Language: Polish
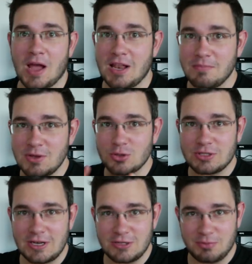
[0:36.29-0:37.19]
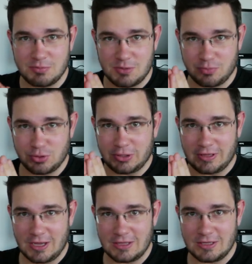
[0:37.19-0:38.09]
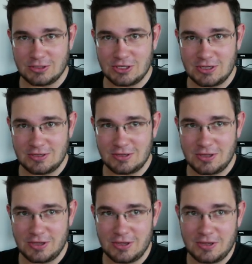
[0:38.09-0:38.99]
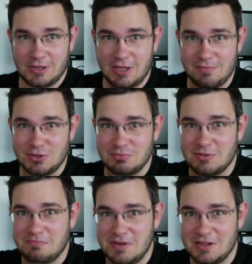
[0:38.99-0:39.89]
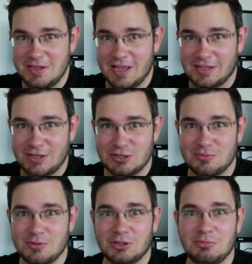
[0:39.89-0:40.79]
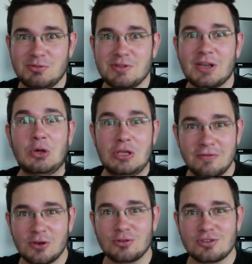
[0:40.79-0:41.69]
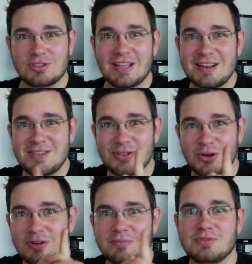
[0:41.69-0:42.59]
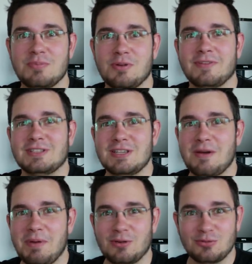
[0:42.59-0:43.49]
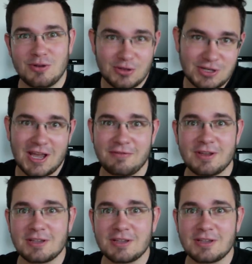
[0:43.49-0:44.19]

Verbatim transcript: ale my dostaliśmy przepustkę na jeden dzień i kim byśmy byli jak nie sobą, gdybyśmy tego nie wykorzystali do przeprowadzenia paru ciekawych